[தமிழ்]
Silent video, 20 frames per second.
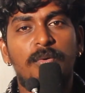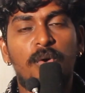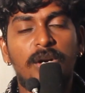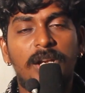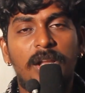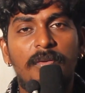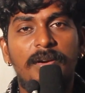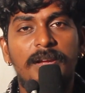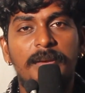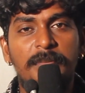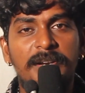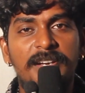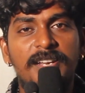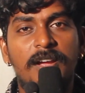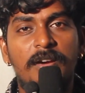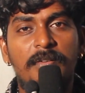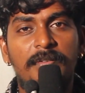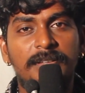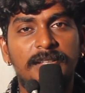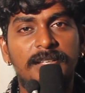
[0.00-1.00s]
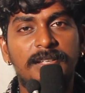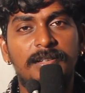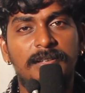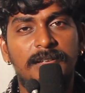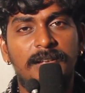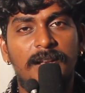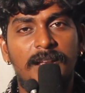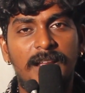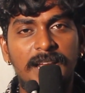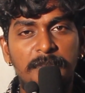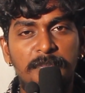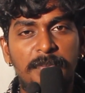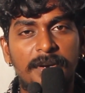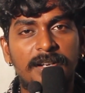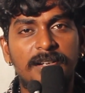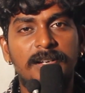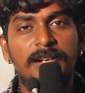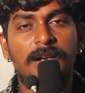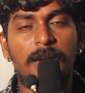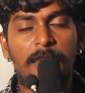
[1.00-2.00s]
ஓட்டவாய் மீடியா வந்து லைக்
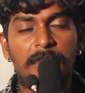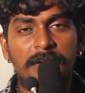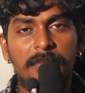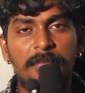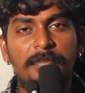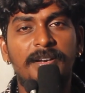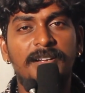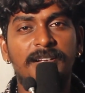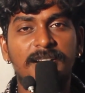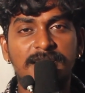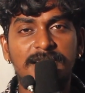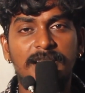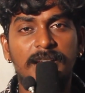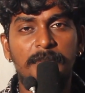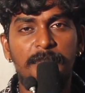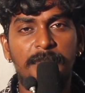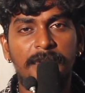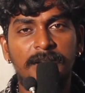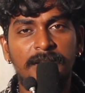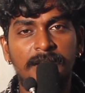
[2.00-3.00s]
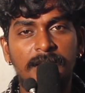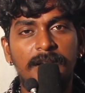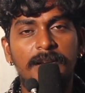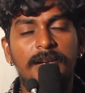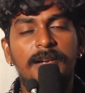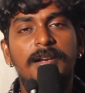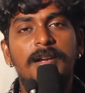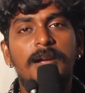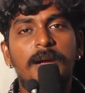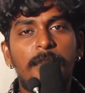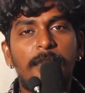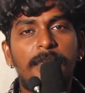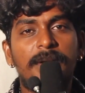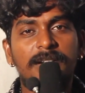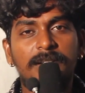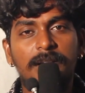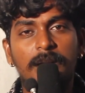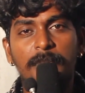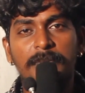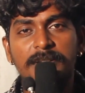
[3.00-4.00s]
பண்ணுங்கள் கமெண்ட் பண்ணுங்கள் ஷேர் பண்ணுங்கள்
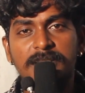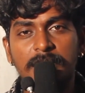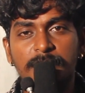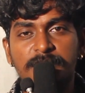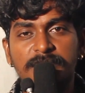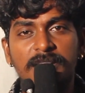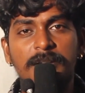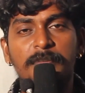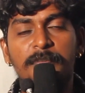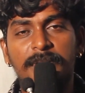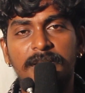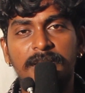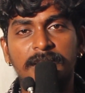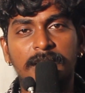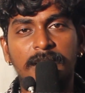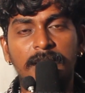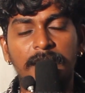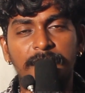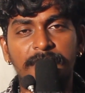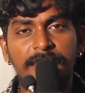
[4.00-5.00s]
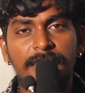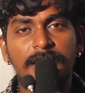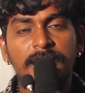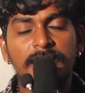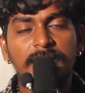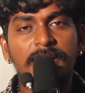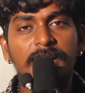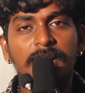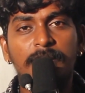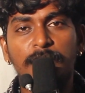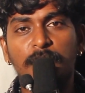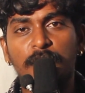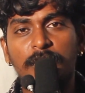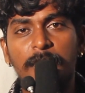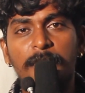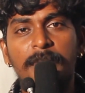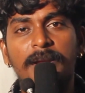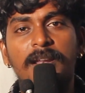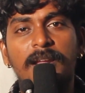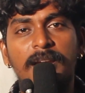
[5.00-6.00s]
மறக்காமல் சப்ஸ்கிரைப் பண்ணுங்கள் கீழே
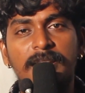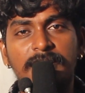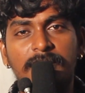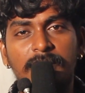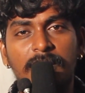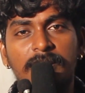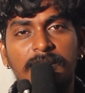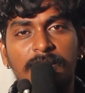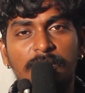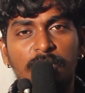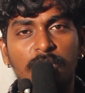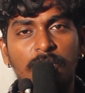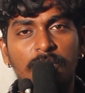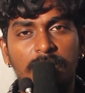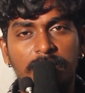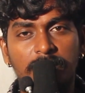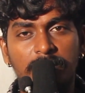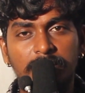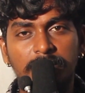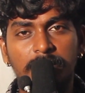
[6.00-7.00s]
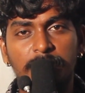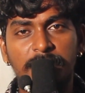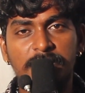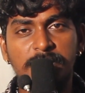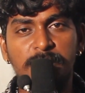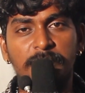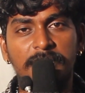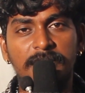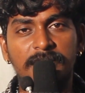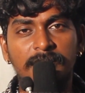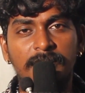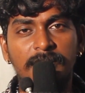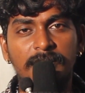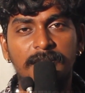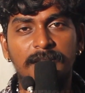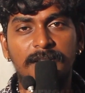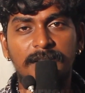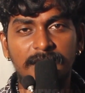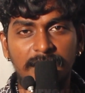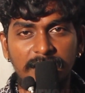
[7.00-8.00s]
ஒரு பெல் ஐக்கான் இருக்கும் அதை ப்ரெஸ் பண்ணுங்க
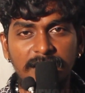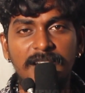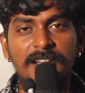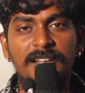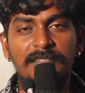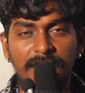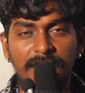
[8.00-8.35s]
நன்றி